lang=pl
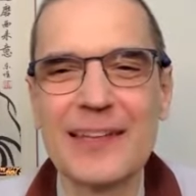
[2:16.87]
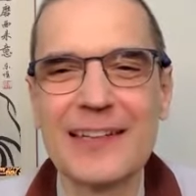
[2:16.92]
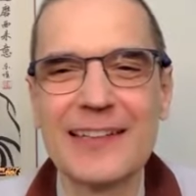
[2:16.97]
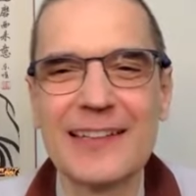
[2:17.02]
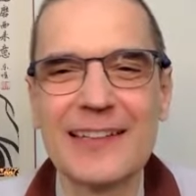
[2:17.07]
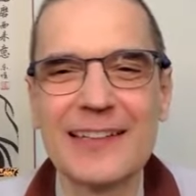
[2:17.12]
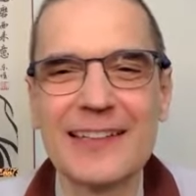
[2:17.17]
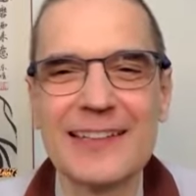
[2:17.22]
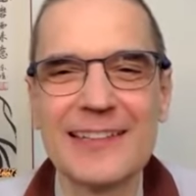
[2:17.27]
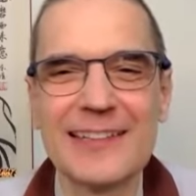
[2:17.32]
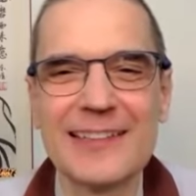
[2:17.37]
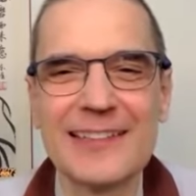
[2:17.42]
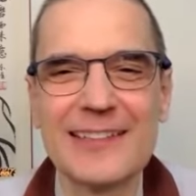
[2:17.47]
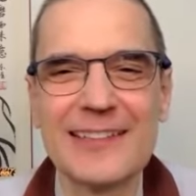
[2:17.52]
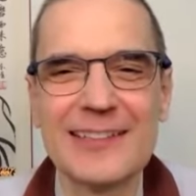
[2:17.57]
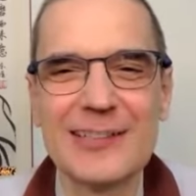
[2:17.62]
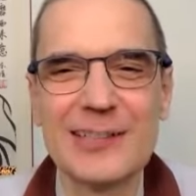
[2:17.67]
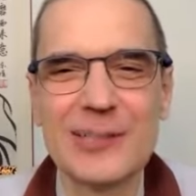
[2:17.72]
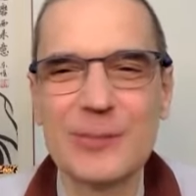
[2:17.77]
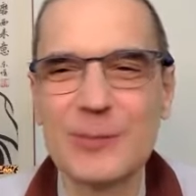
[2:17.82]
i
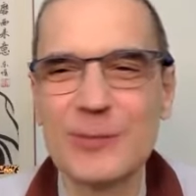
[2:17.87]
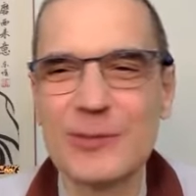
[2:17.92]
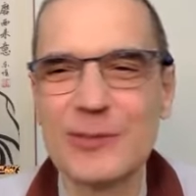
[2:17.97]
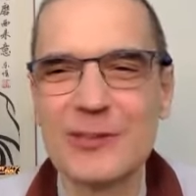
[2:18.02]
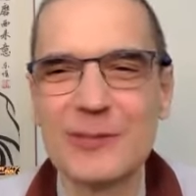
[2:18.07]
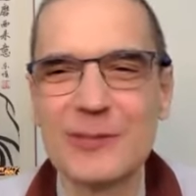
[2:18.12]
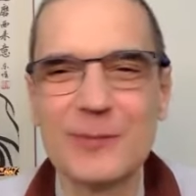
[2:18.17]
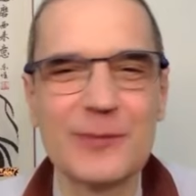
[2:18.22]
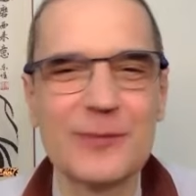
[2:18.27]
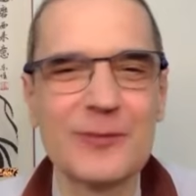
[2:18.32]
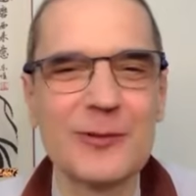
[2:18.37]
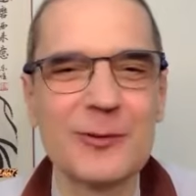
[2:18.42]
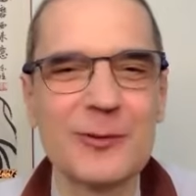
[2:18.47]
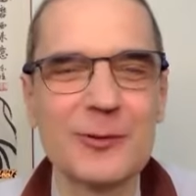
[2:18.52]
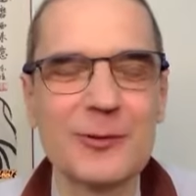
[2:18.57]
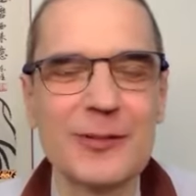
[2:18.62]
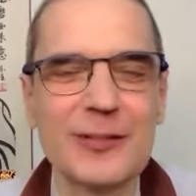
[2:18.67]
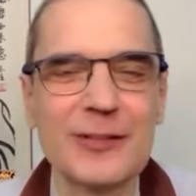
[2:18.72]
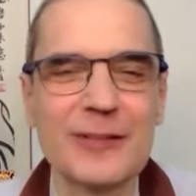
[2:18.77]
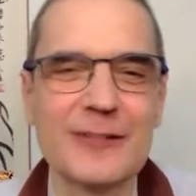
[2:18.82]
jesteśmy z powodu
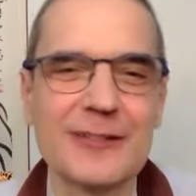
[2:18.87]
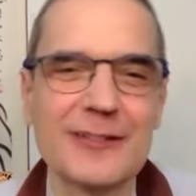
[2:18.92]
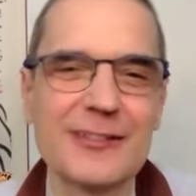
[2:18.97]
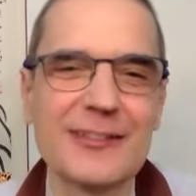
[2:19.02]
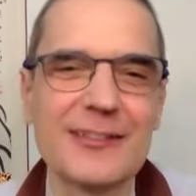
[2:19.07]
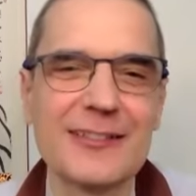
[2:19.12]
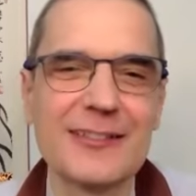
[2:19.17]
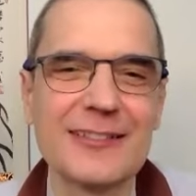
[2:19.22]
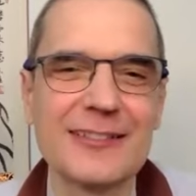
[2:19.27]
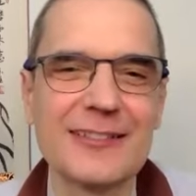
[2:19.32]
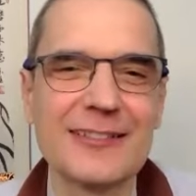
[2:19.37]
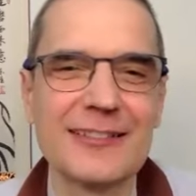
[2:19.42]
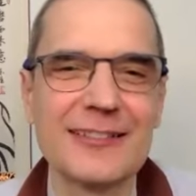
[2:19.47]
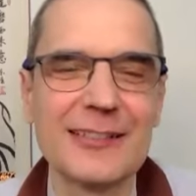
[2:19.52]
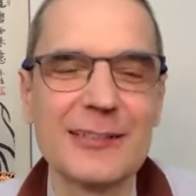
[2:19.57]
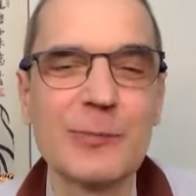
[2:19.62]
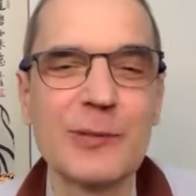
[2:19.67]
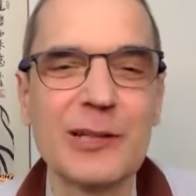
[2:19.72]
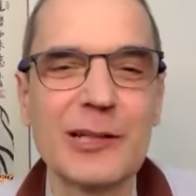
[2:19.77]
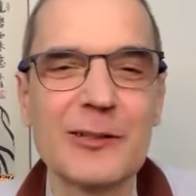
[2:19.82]
tego, że
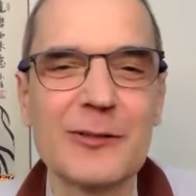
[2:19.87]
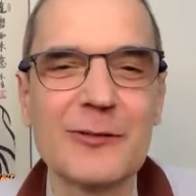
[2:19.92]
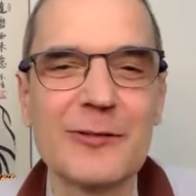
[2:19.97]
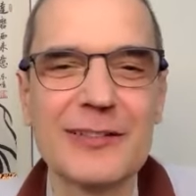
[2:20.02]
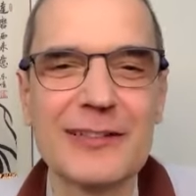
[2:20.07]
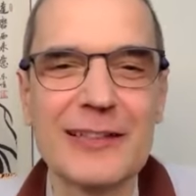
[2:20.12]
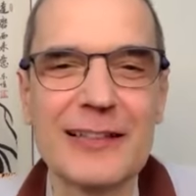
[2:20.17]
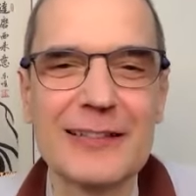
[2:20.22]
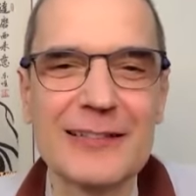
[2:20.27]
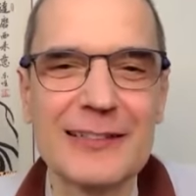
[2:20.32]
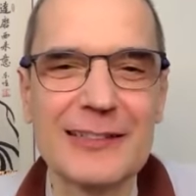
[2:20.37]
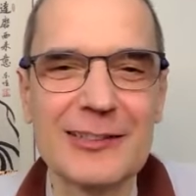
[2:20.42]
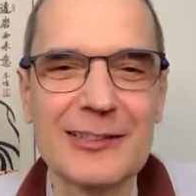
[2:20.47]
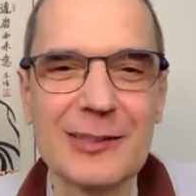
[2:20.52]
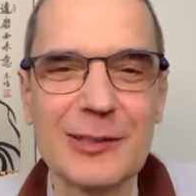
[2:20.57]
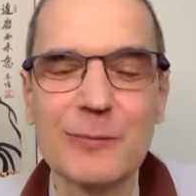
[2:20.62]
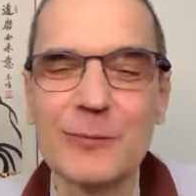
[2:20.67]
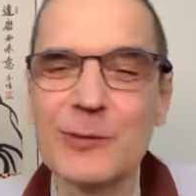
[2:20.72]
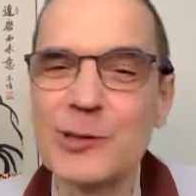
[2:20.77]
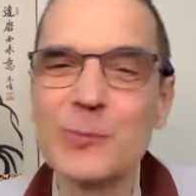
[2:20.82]
ich planowania,
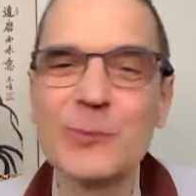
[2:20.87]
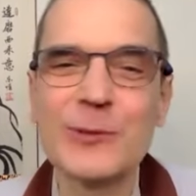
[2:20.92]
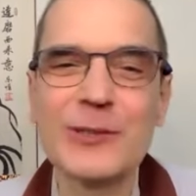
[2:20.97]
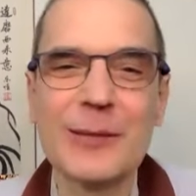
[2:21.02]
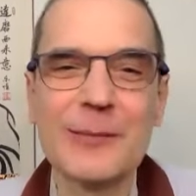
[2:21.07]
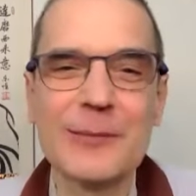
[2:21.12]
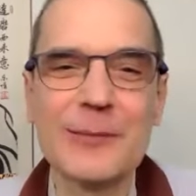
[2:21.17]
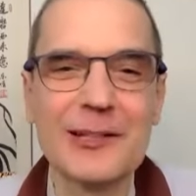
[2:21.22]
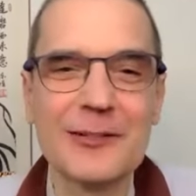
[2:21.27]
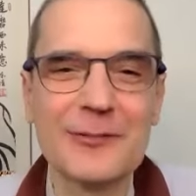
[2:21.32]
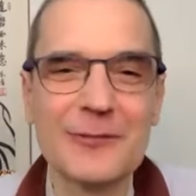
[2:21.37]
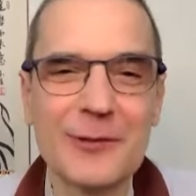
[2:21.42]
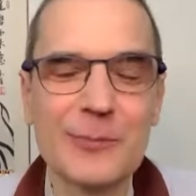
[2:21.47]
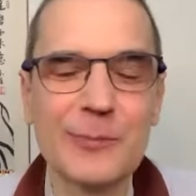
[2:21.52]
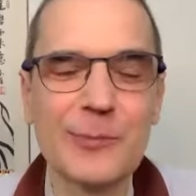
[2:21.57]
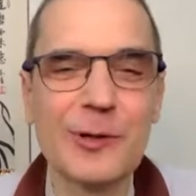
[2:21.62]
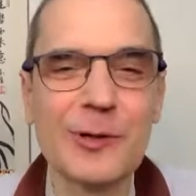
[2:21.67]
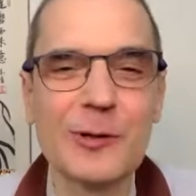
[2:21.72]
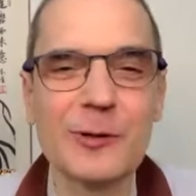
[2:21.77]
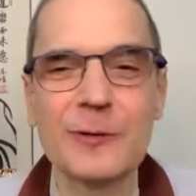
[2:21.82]
także myśmy nie mieli
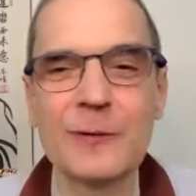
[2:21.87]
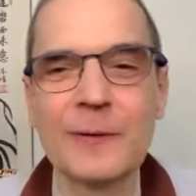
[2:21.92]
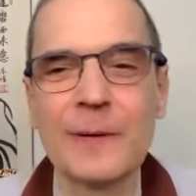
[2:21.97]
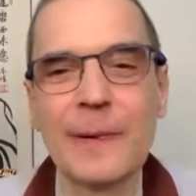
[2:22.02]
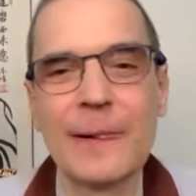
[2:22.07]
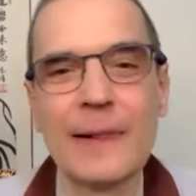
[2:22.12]
wyboru.